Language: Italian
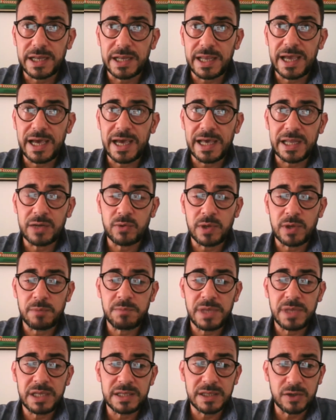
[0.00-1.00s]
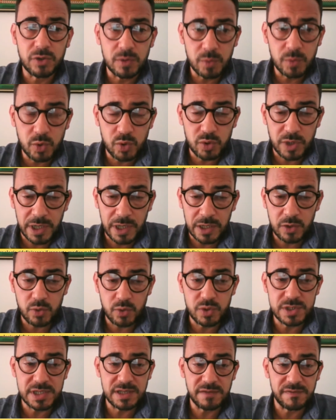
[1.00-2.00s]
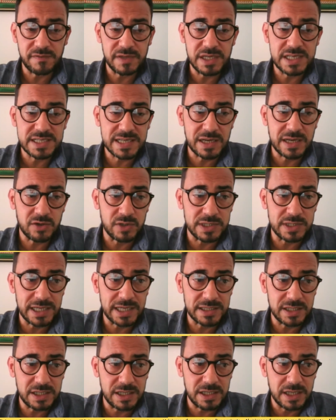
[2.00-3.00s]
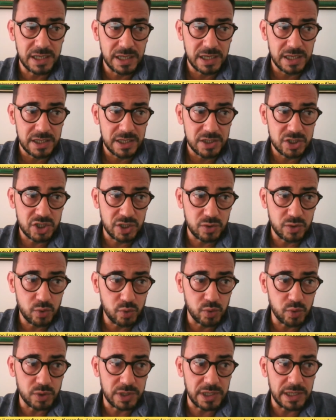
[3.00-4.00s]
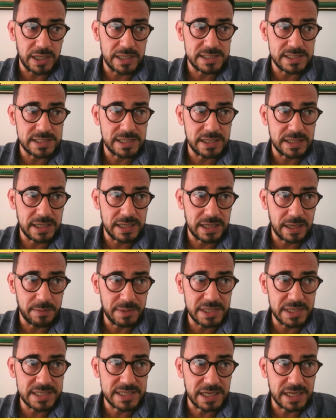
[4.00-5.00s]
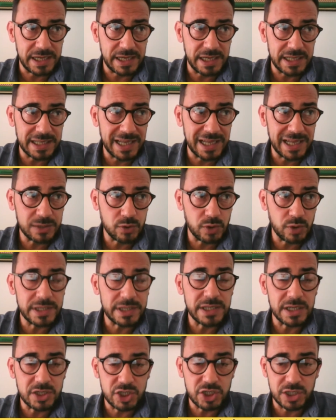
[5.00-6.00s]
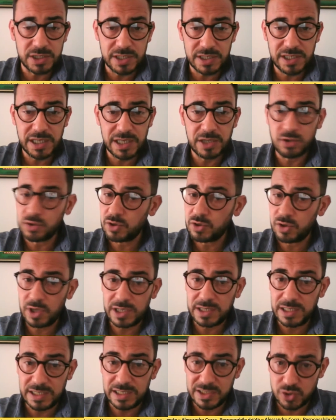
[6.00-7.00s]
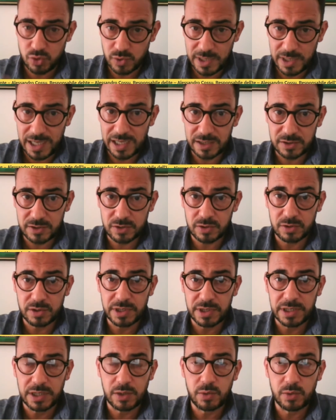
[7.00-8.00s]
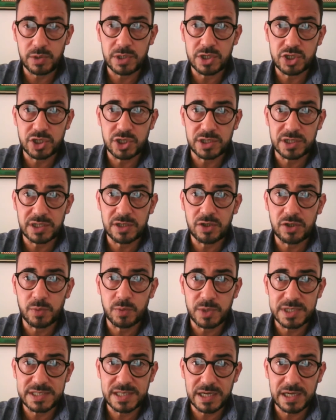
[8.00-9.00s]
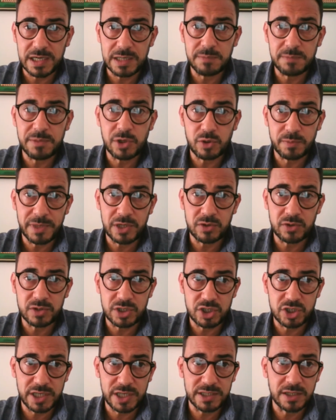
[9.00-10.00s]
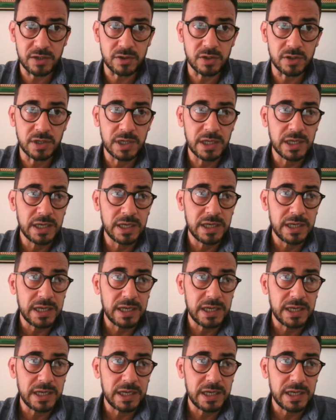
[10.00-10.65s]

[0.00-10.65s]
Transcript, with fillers: creare un ambiente comune in cui si definiscano i dati ceduti e si capisca che il dato è del cittadino e non è di nessun altro e che quindi il cittadino può essere libero o meno di cederlo